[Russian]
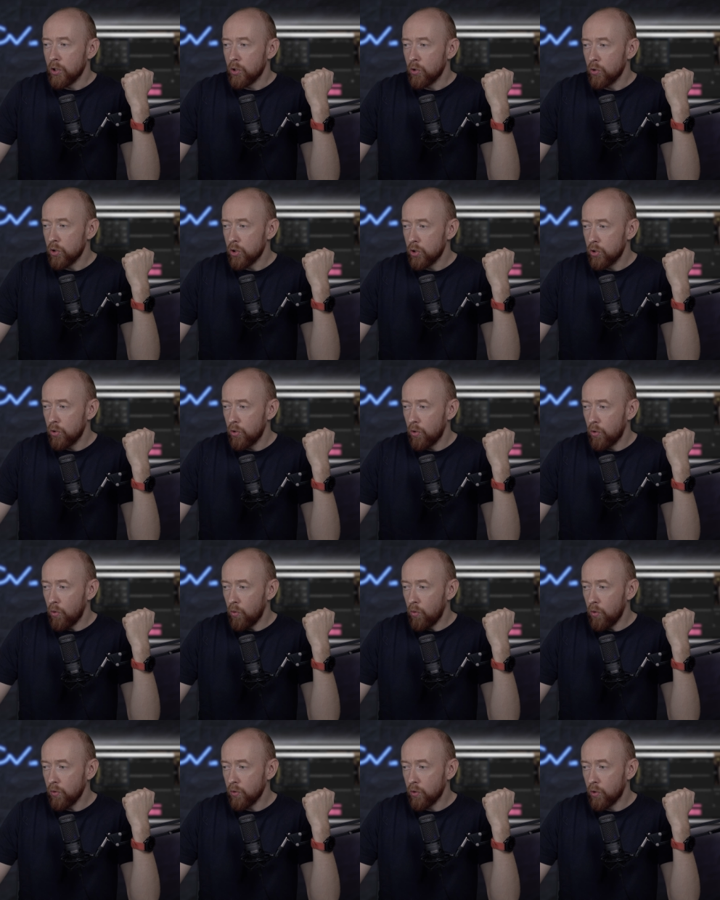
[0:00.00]
то, что
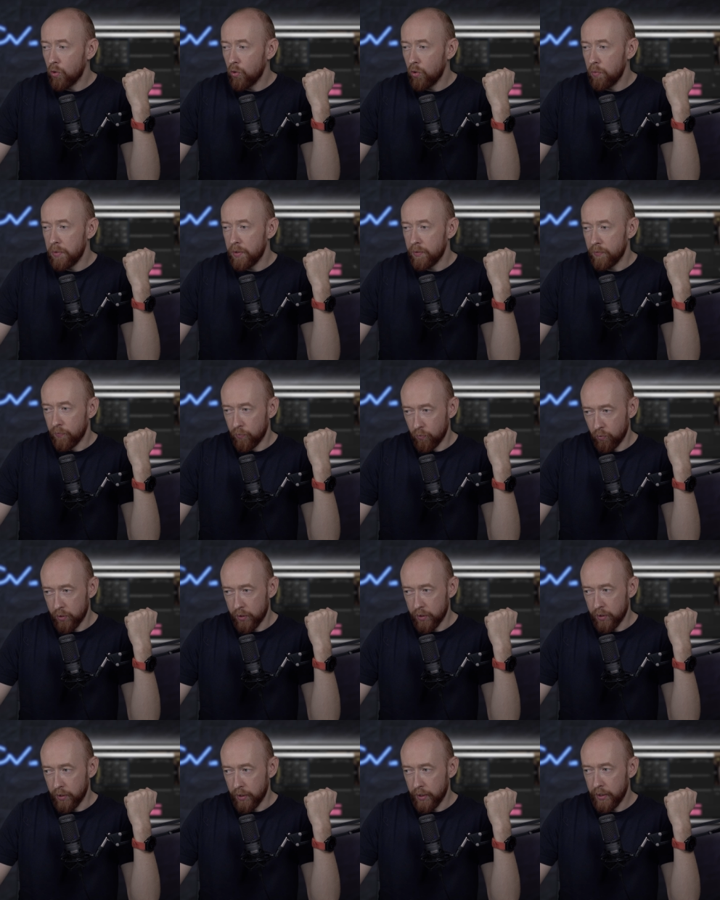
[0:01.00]
он, кроме
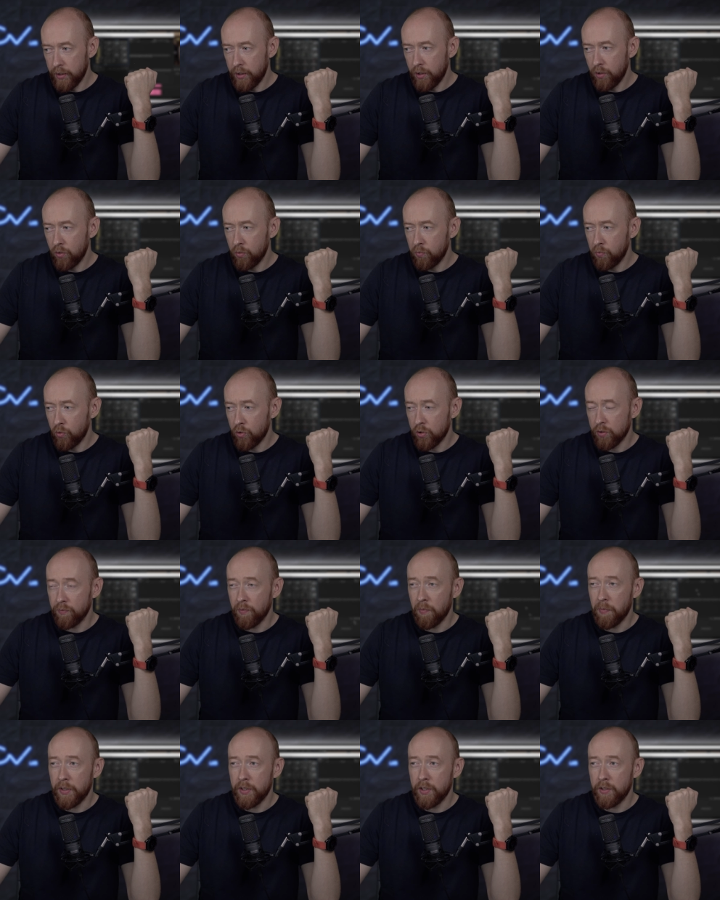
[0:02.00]
функции рендера, он может
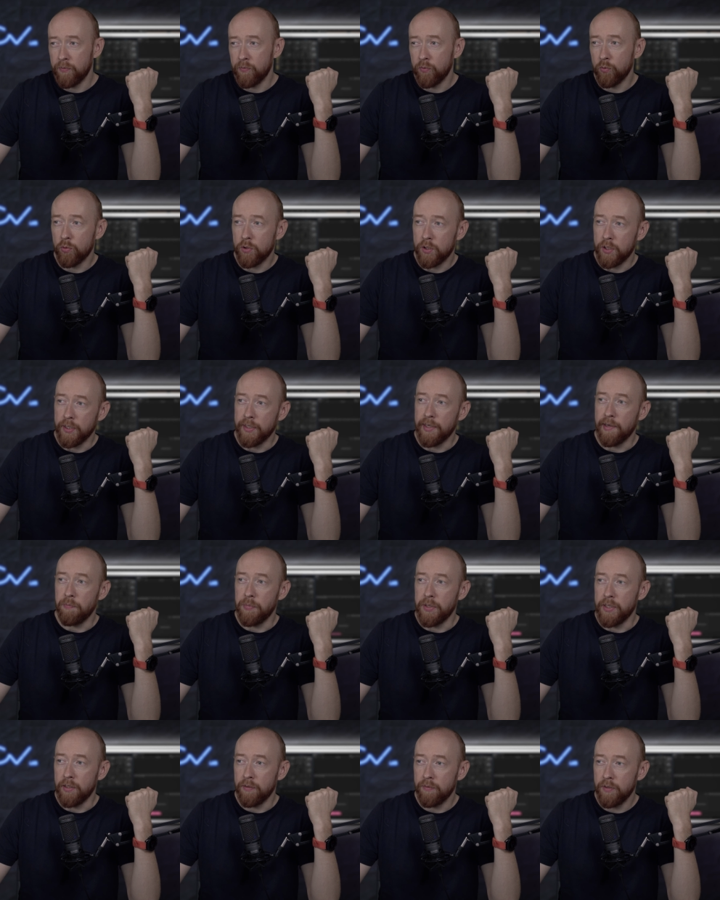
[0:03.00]
выполнять функции
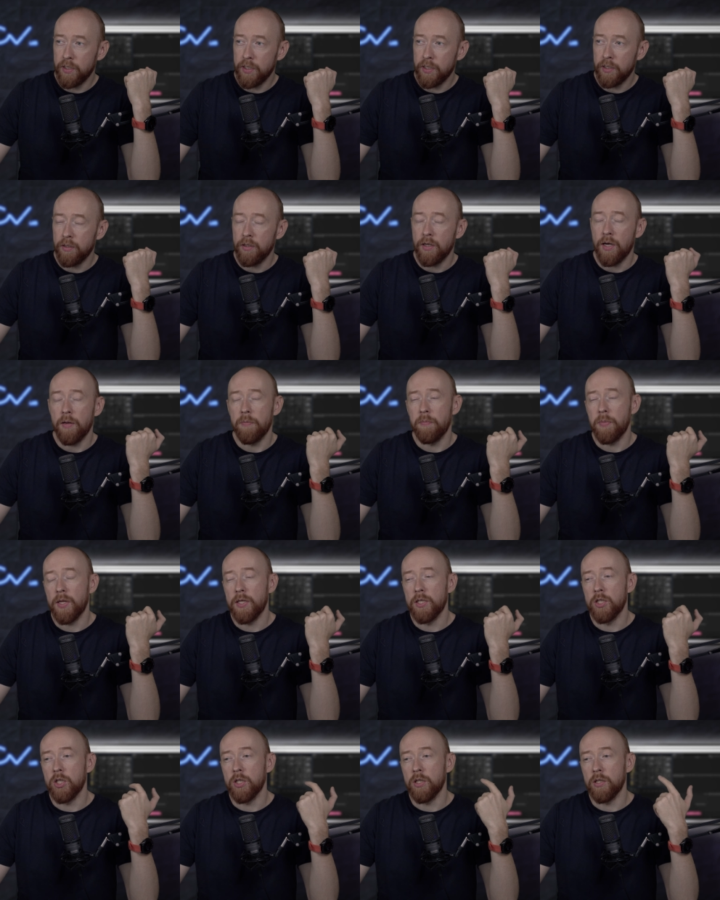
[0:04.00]
копирования,
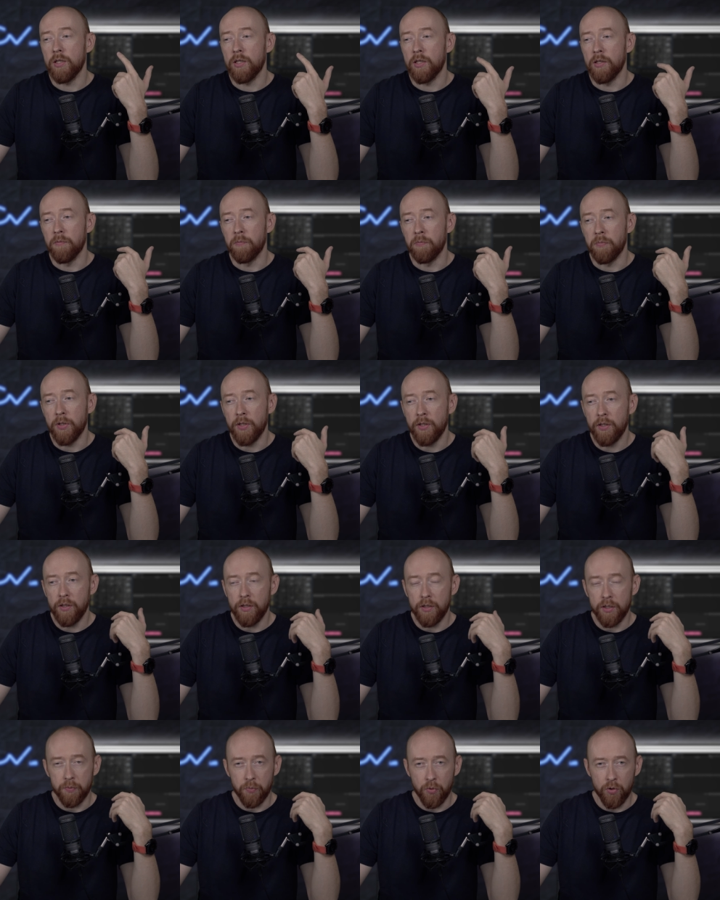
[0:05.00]
опять же,
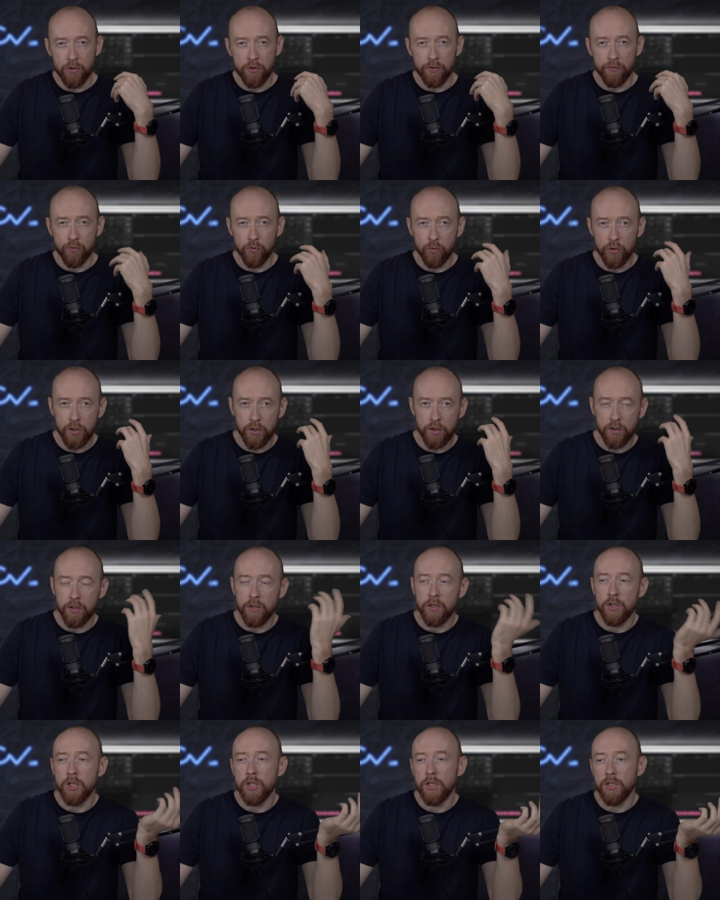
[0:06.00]
при использовании функции
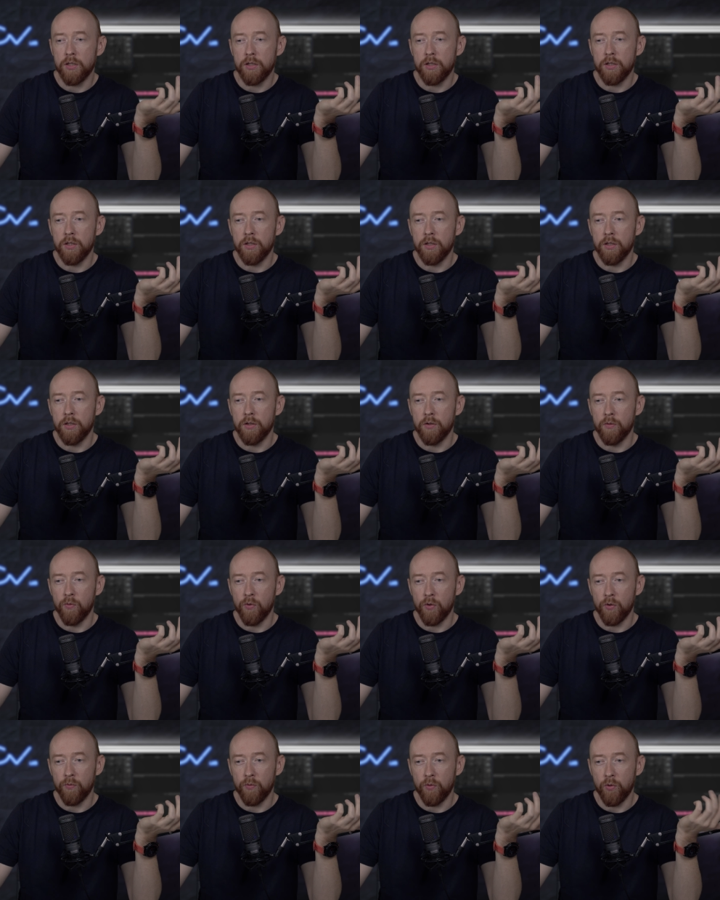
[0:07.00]
ingest э,
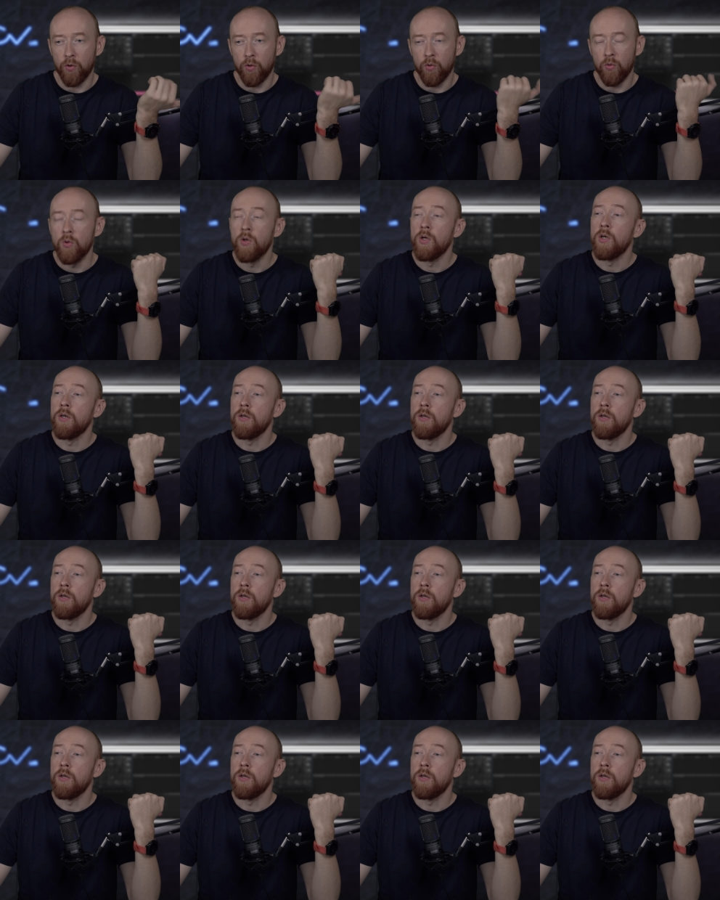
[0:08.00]
workflow